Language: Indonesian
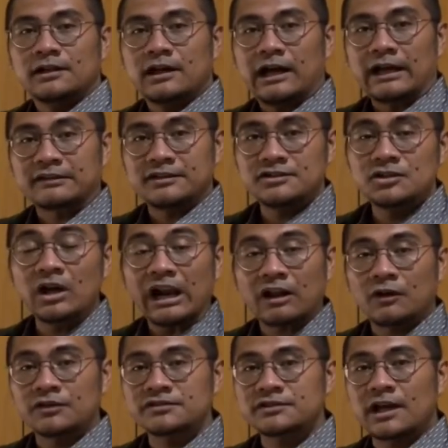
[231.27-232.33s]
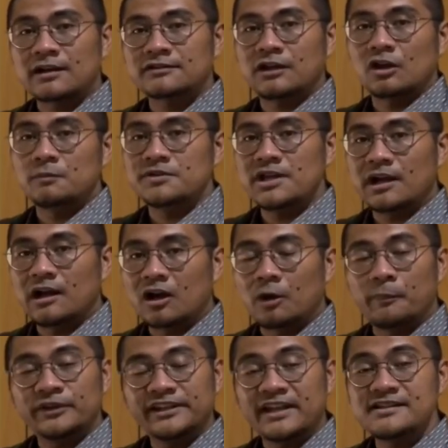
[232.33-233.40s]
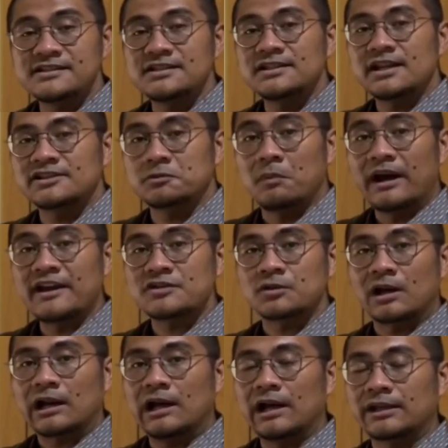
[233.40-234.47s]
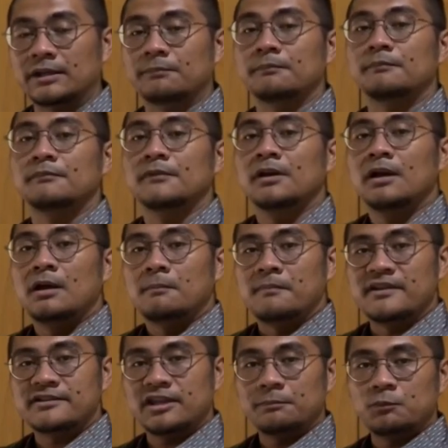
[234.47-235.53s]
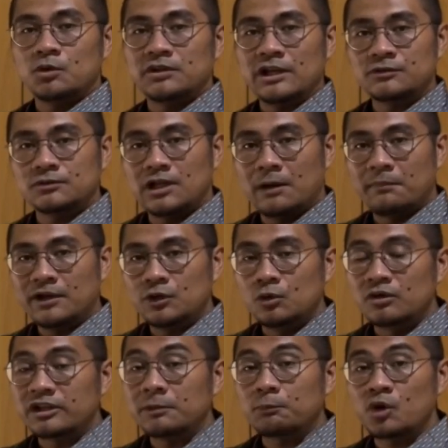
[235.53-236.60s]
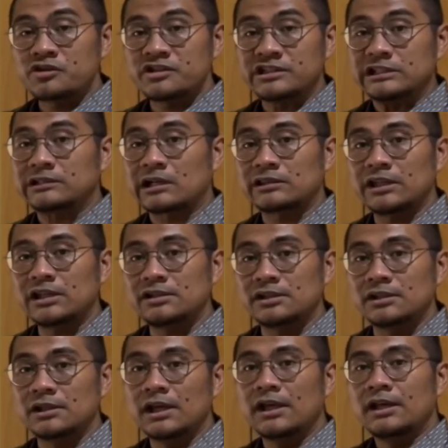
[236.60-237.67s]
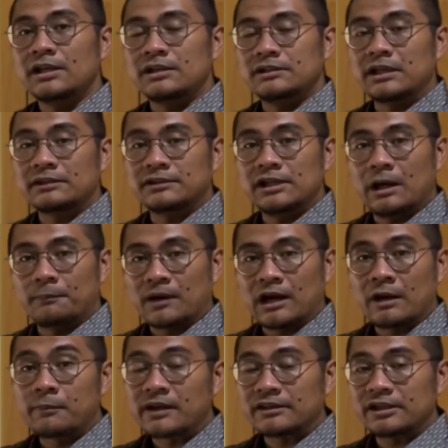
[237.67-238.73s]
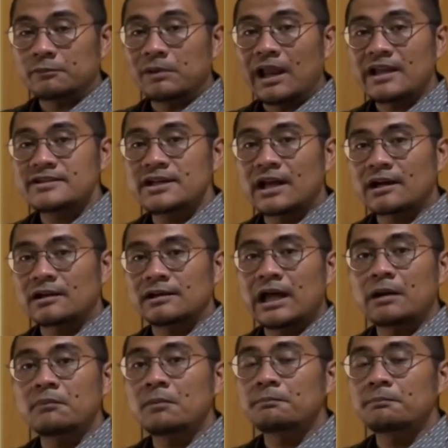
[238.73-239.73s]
Artijo Alkostar selalu menjaga kompetensinya sebagai seorang hakim. Meskipun ia sudah menduduki posisi tertinggi, ia tidak pernah berhenti belajar dan